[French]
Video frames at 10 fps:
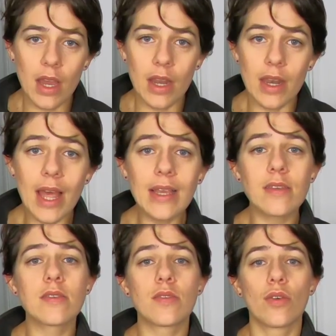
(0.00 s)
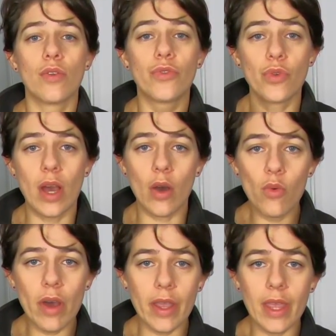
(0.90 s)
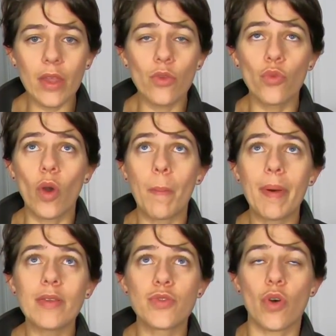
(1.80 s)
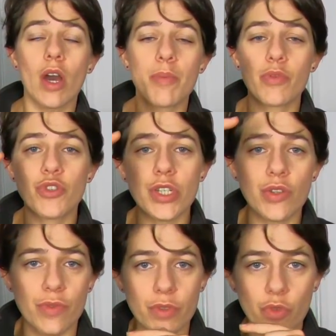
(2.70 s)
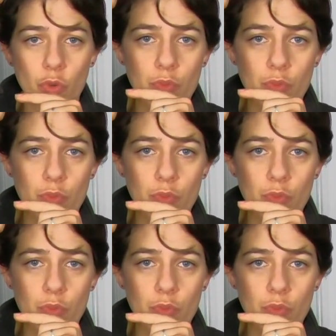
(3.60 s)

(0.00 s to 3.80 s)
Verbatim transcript: L'axe de la roue arrière ne doit pas se rapprocher de votre